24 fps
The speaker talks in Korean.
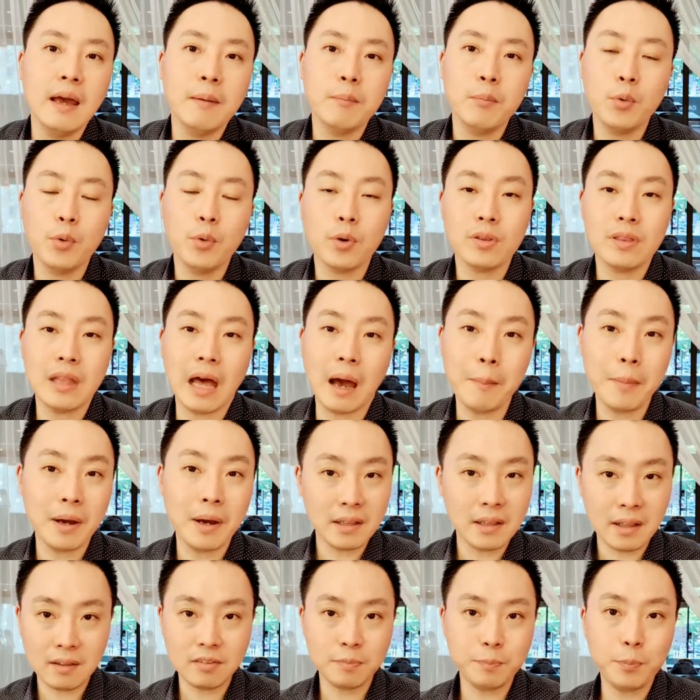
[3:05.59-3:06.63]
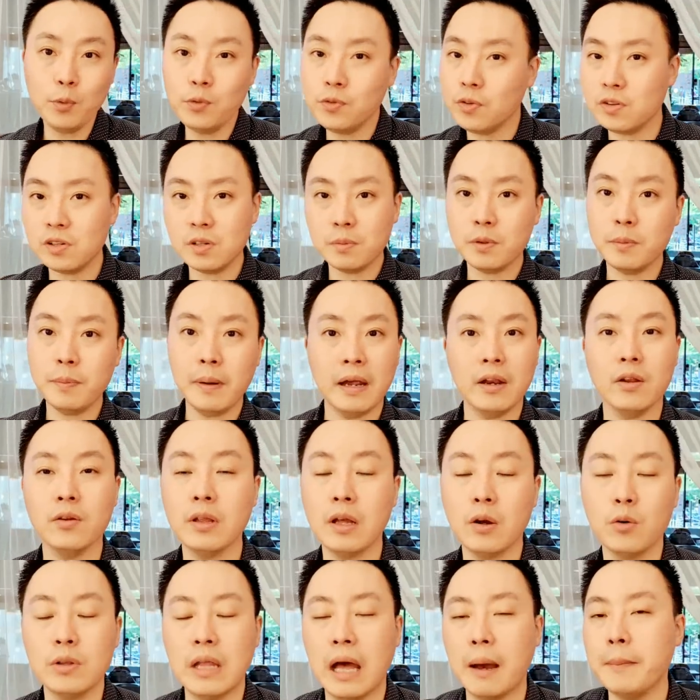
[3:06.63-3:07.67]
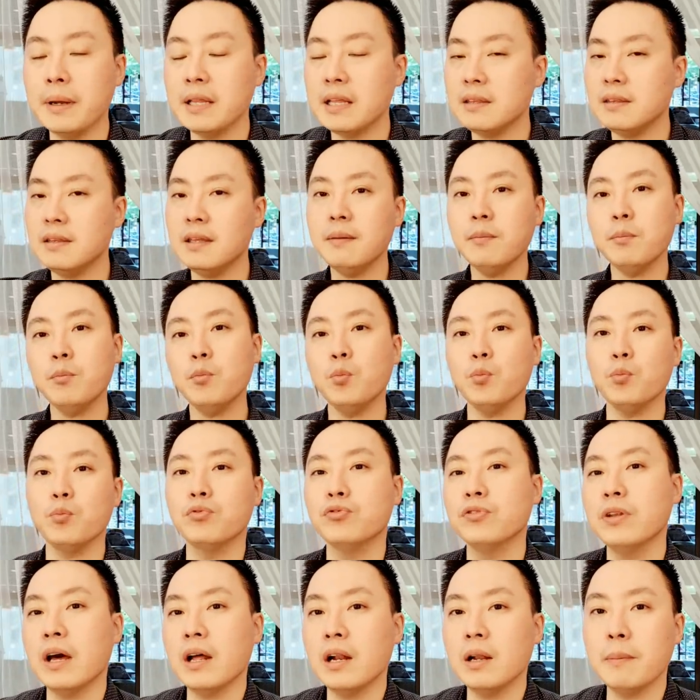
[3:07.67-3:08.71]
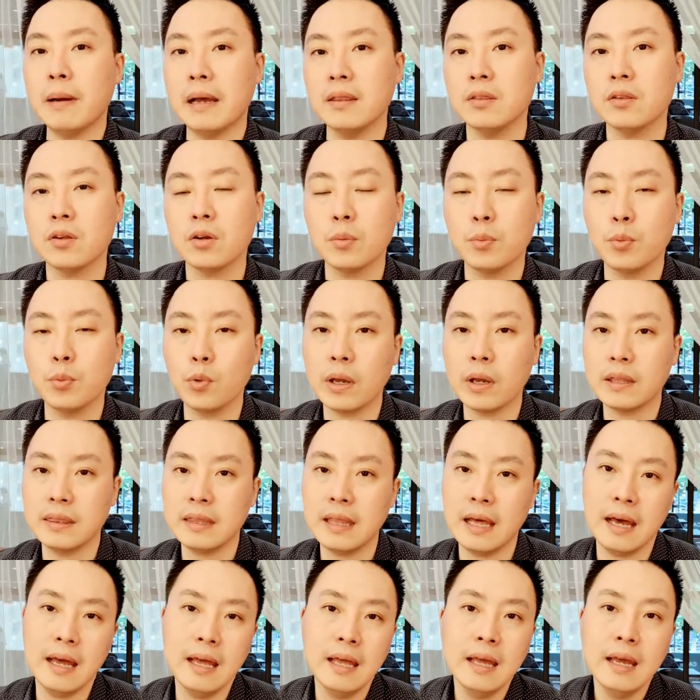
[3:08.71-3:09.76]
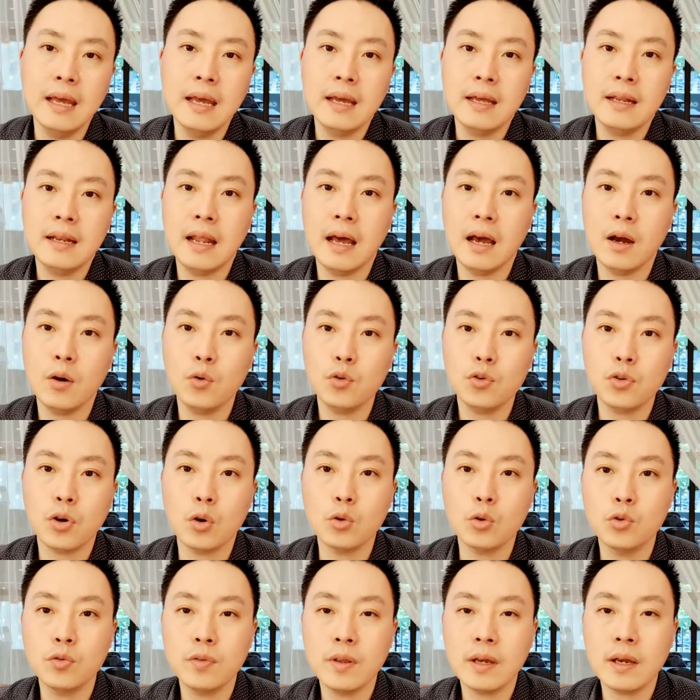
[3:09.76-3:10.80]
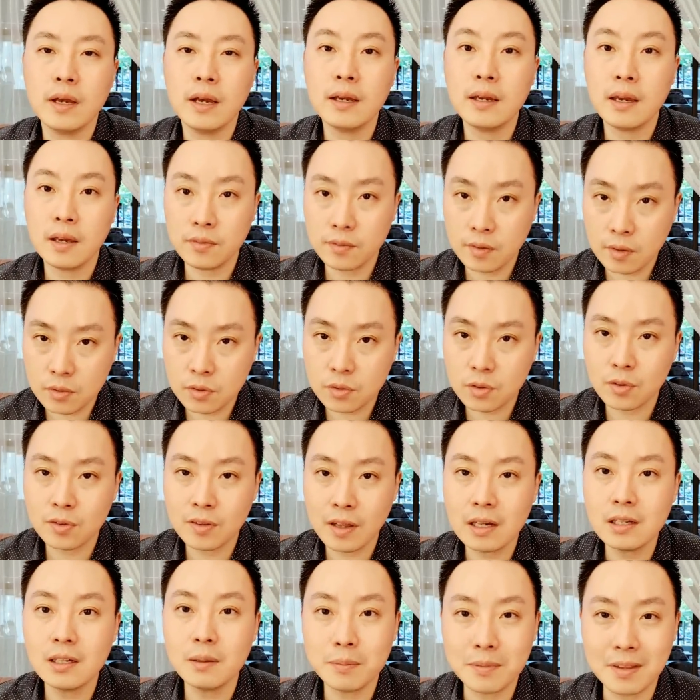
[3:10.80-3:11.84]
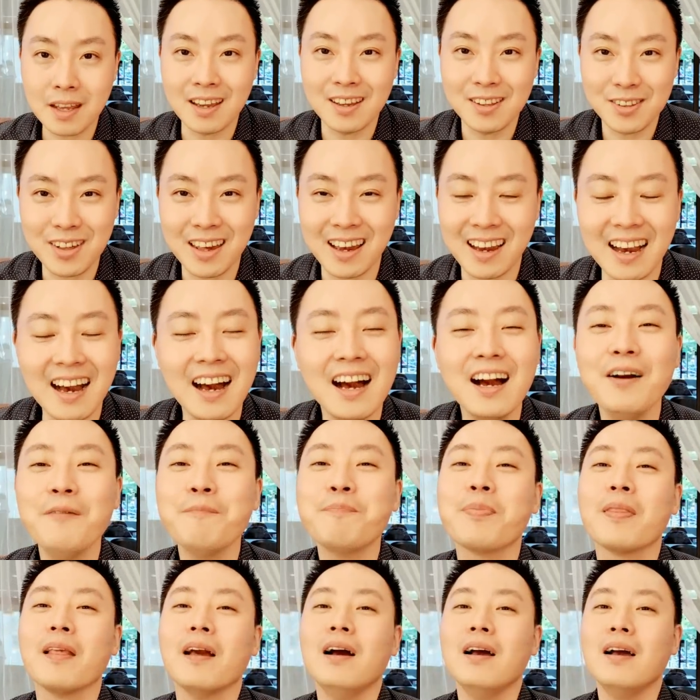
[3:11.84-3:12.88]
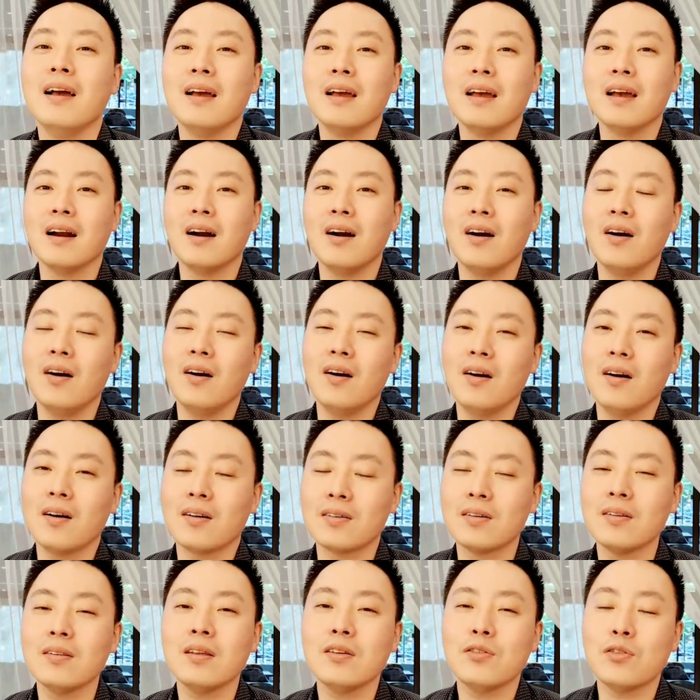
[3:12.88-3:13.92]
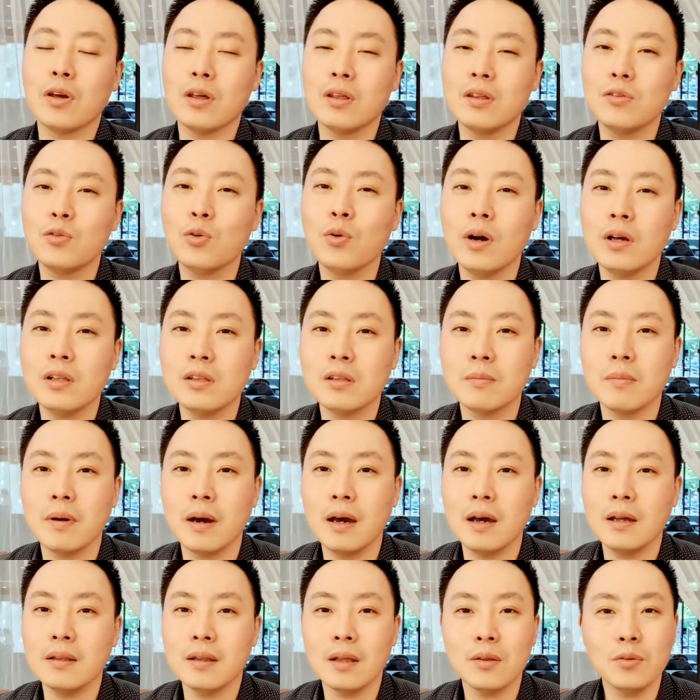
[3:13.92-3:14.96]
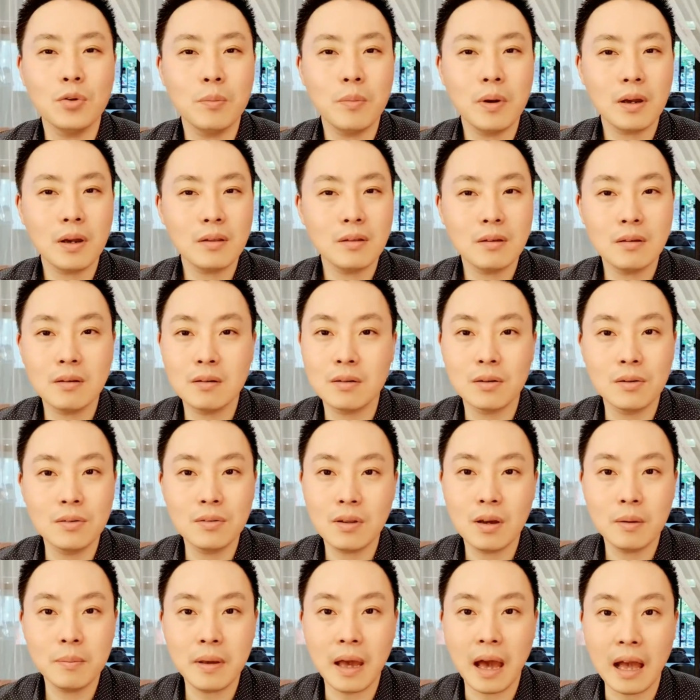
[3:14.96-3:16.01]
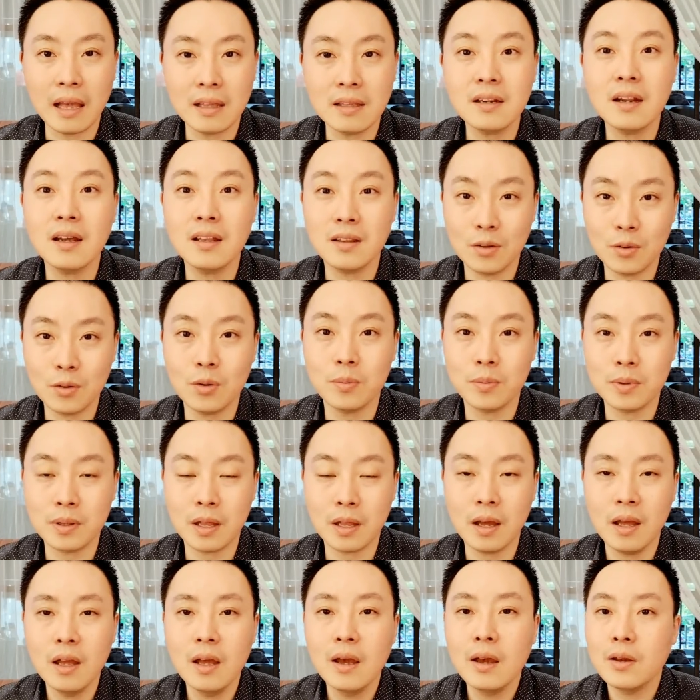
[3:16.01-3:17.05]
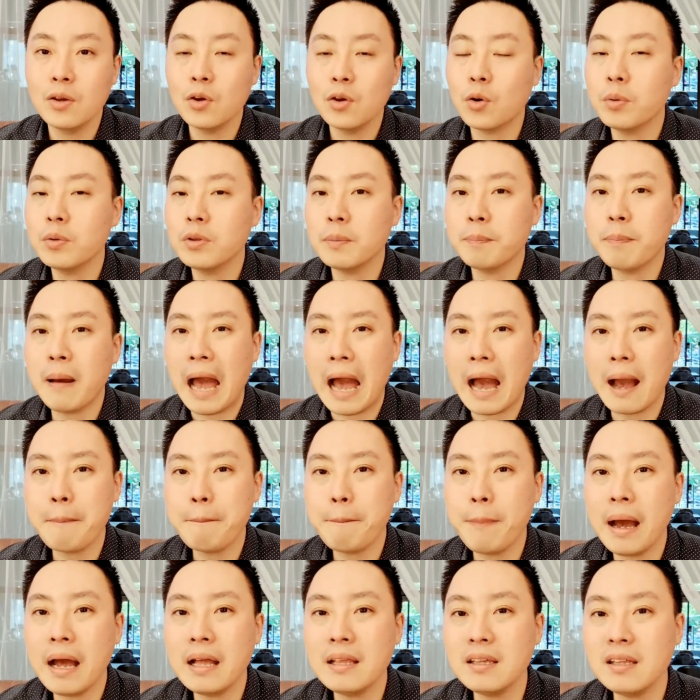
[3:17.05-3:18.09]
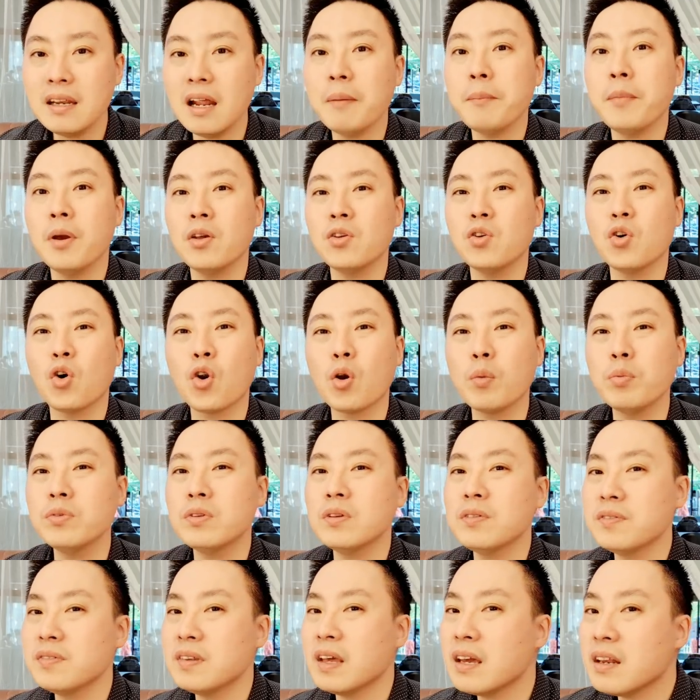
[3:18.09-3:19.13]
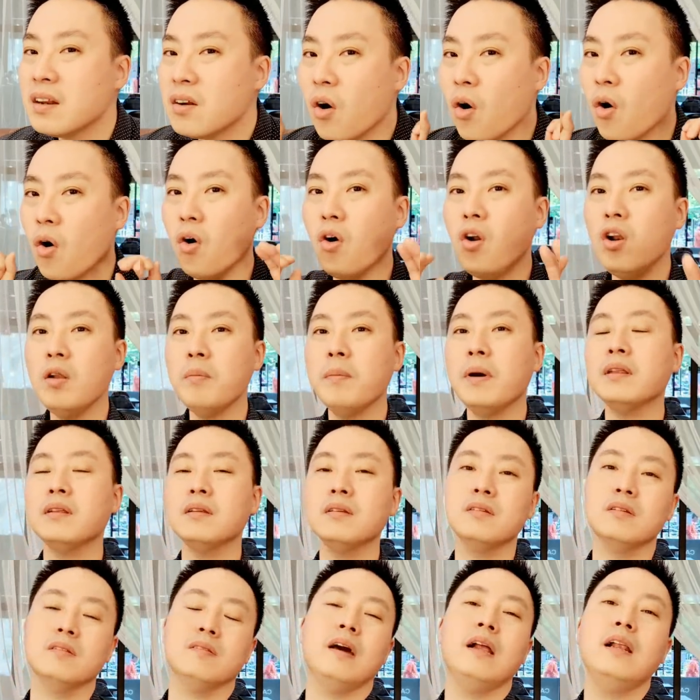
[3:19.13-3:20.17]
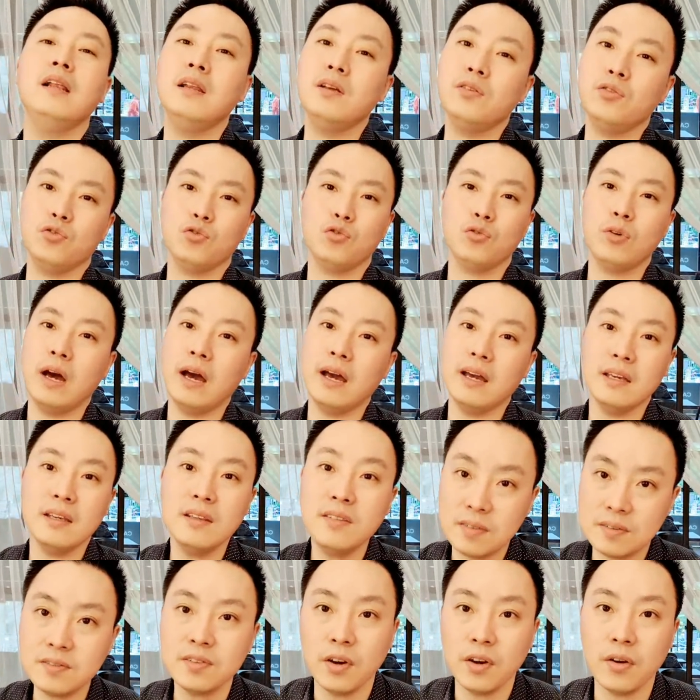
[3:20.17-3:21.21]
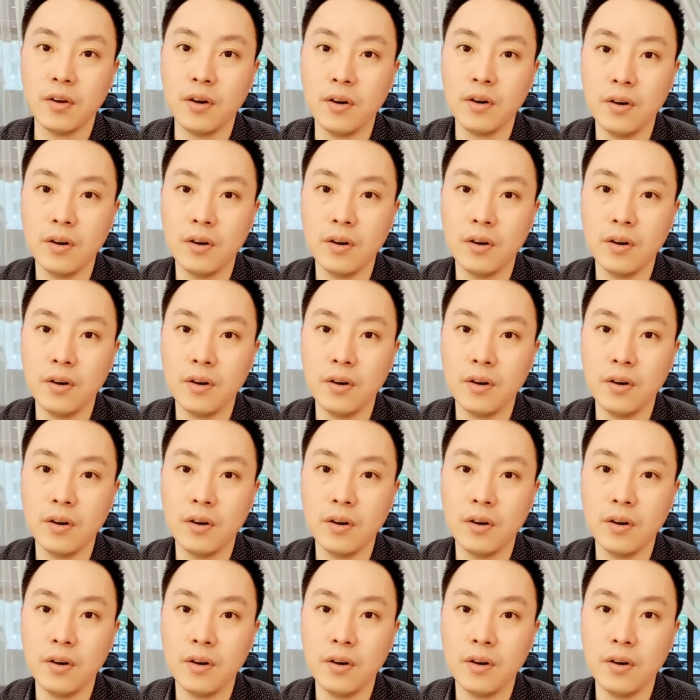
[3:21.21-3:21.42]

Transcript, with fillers: 뭐 나만의 스폰서십을 발현하고 나만의 팀 문화를 만들어 보겠다라고 저도 생각했었죠. 40대인 제가. 어, 그런데 죄송하지만 네트워크 마케팅은 그런 사업이 아니라는 겁니다. 여러분들 방판이라면 여러분들 스타일을 얼마든지 살릴 수가 있어요.